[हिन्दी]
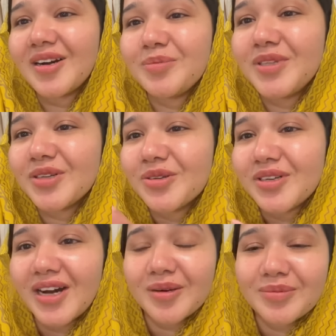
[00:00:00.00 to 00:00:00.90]
अब
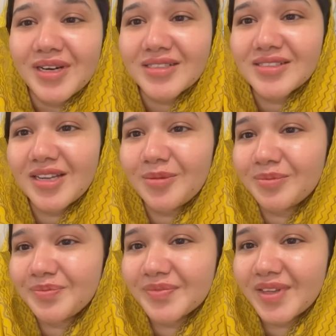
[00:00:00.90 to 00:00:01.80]
देखो अब
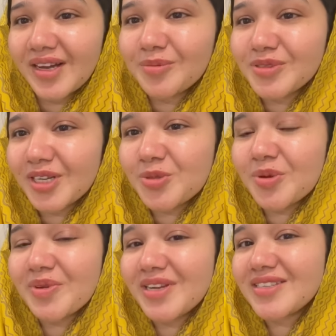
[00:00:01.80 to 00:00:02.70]
असल अब
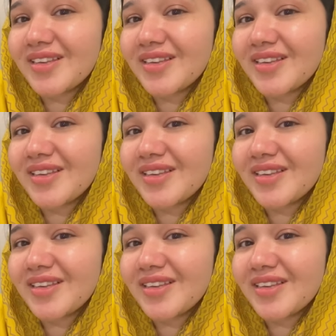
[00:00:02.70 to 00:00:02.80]
सच में मेरी